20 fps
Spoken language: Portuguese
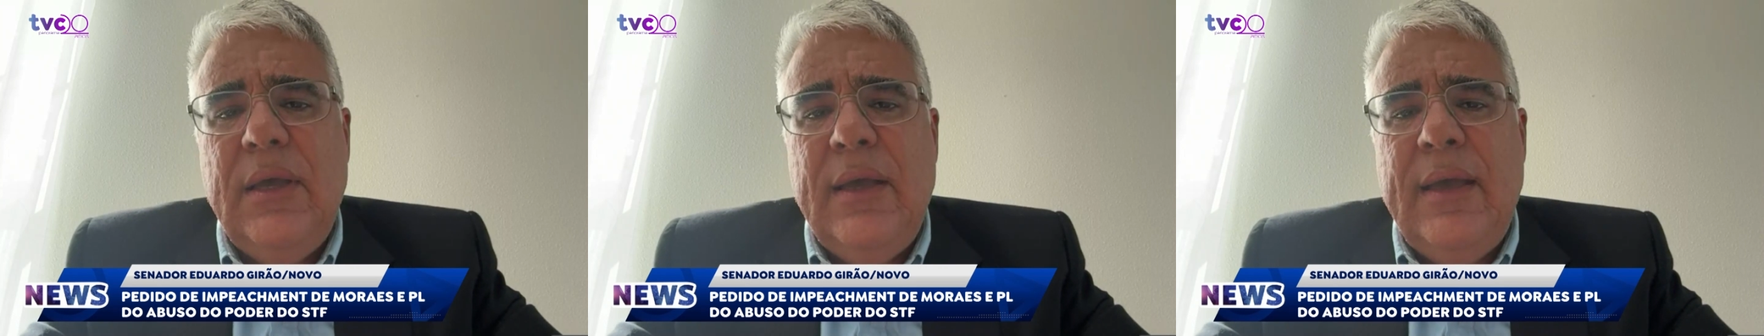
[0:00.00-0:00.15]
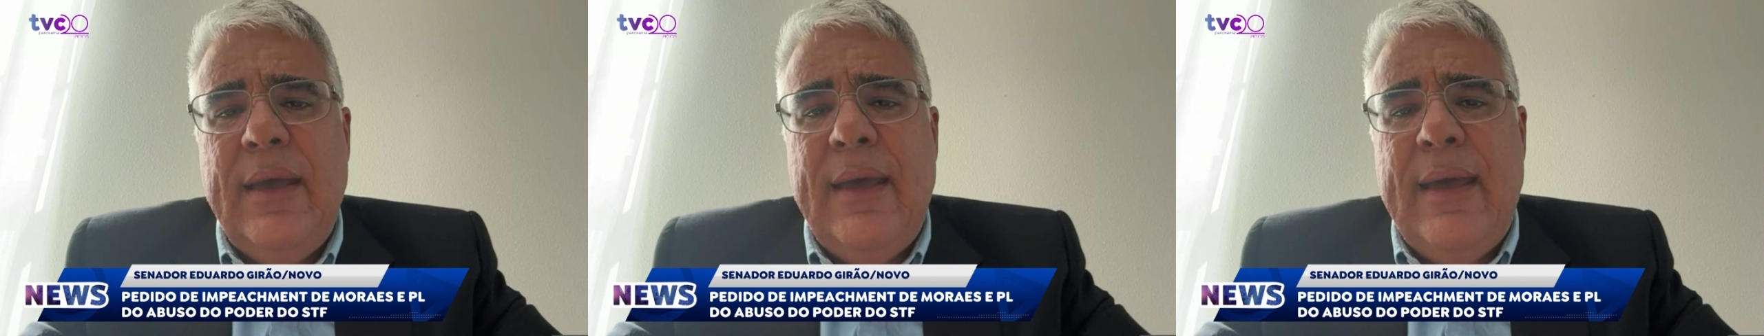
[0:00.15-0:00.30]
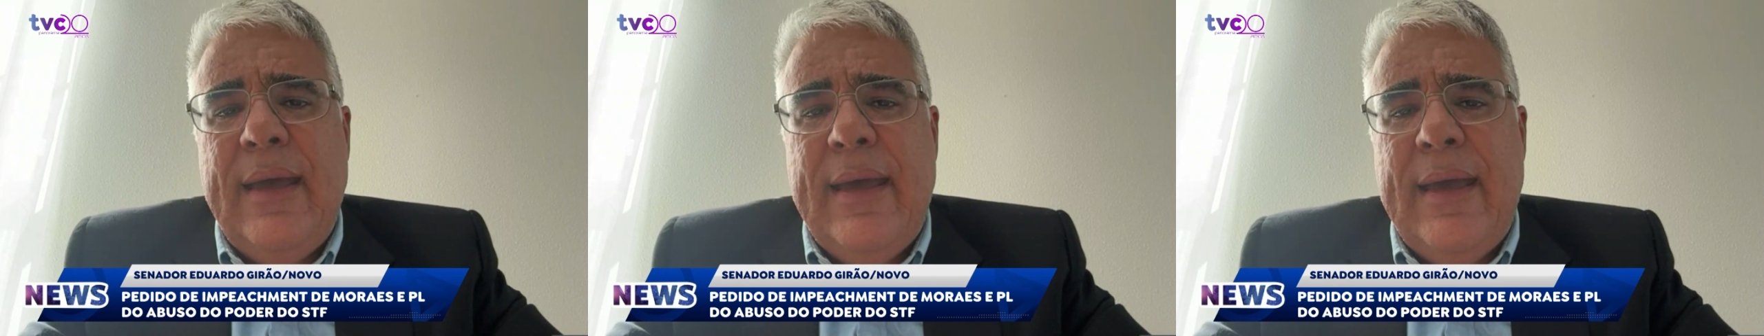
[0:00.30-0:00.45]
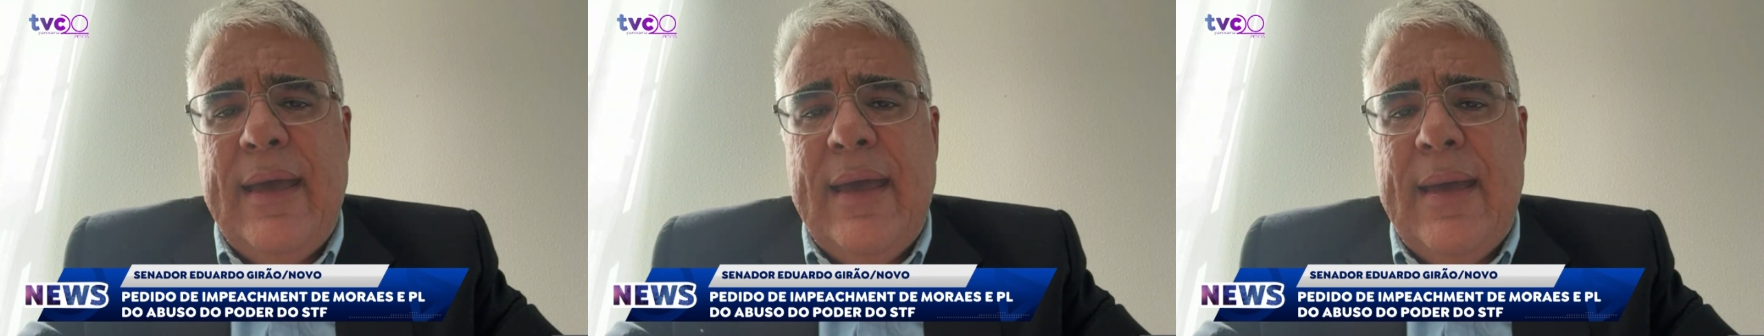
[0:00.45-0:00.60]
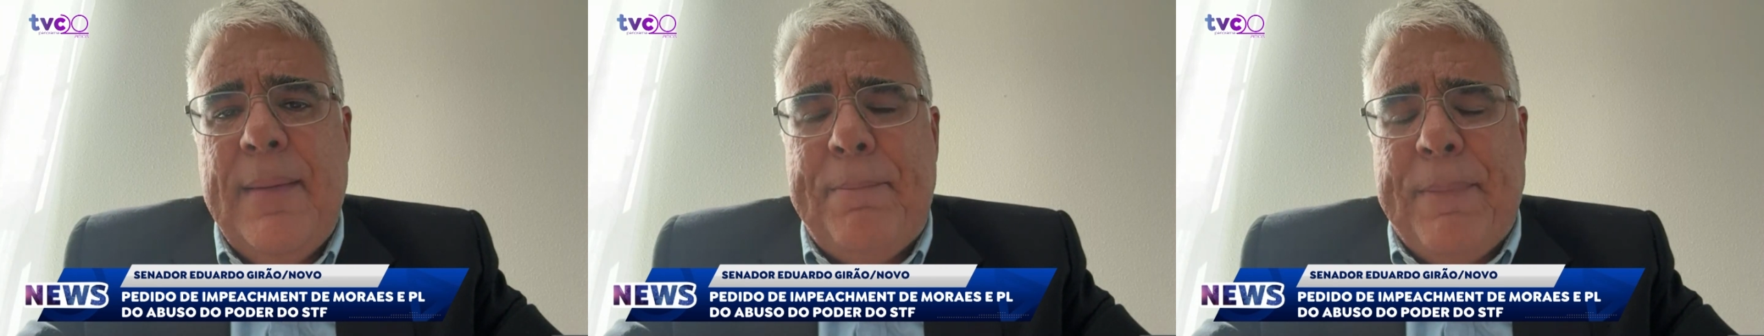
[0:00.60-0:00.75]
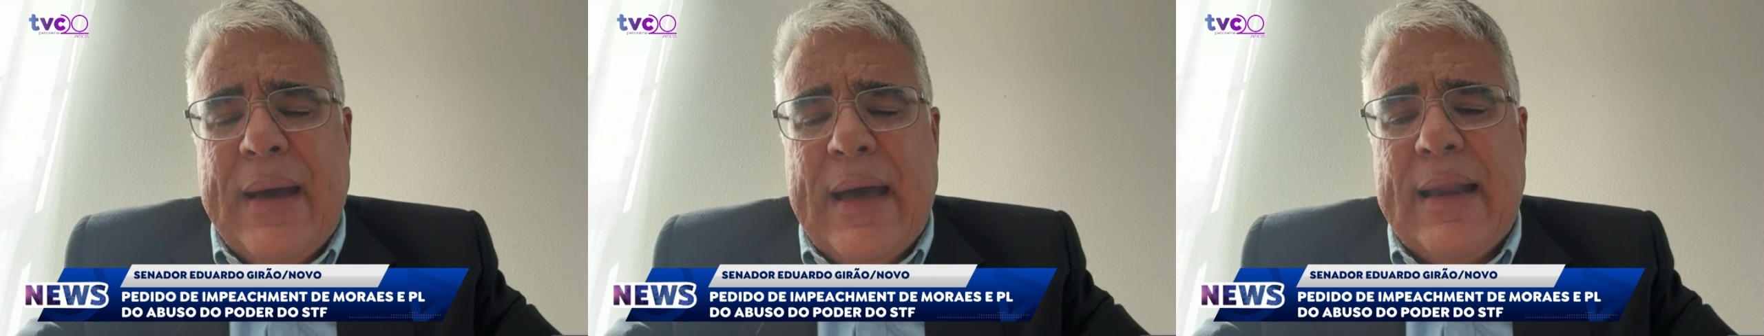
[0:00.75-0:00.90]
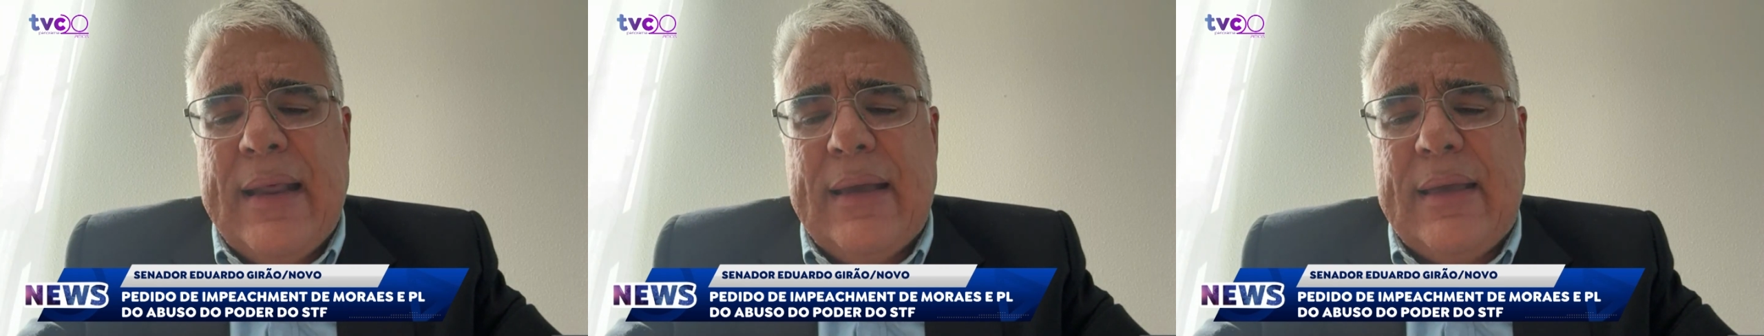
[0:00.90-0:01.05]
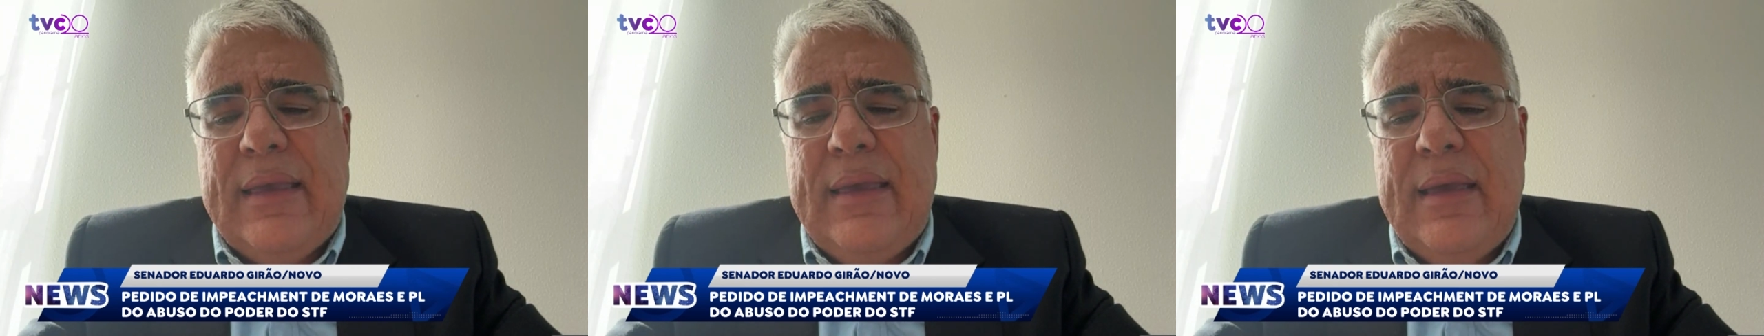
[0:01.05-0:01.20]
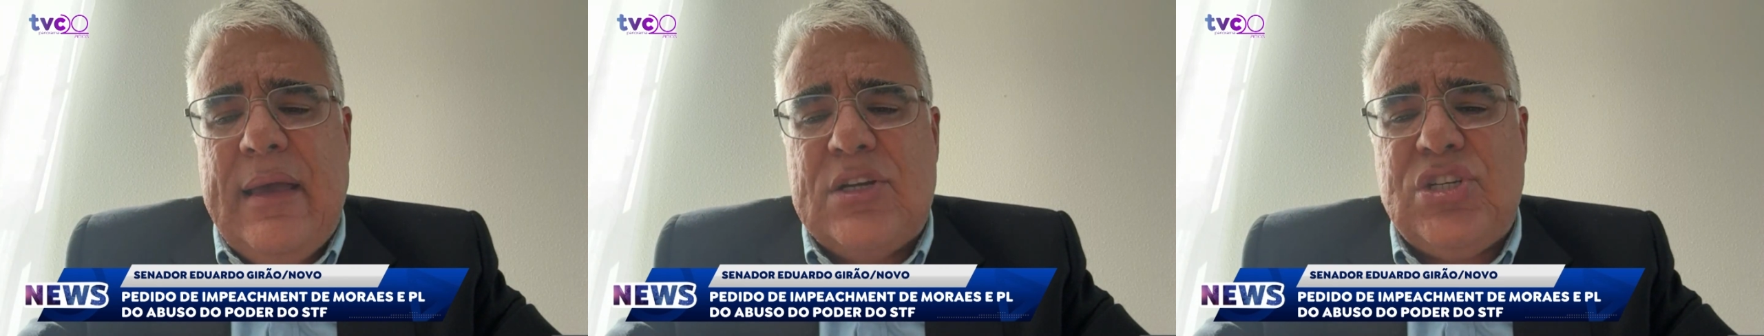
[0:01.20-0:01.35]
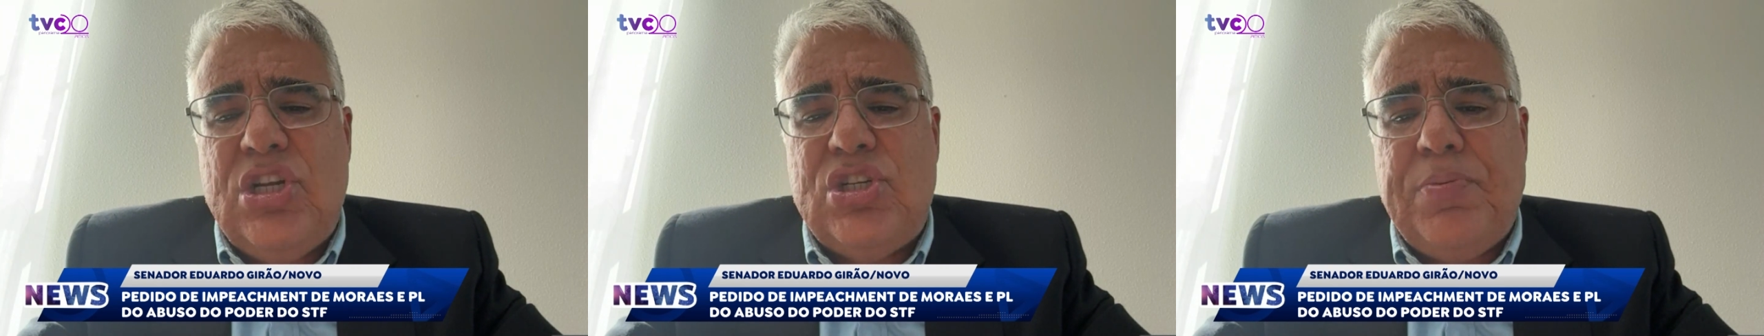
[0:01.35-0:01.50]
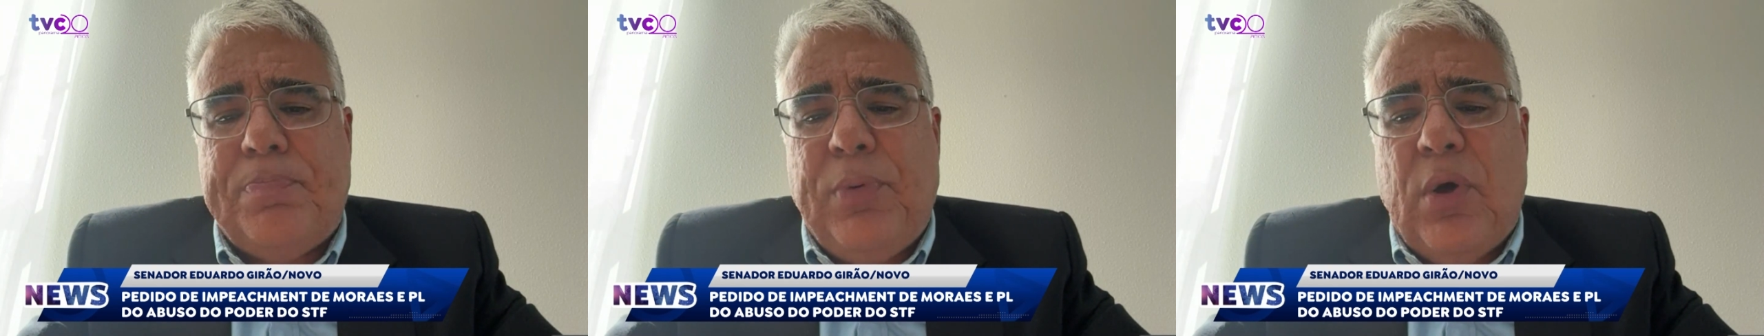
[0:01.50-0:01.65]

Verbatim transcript: é, para que a gente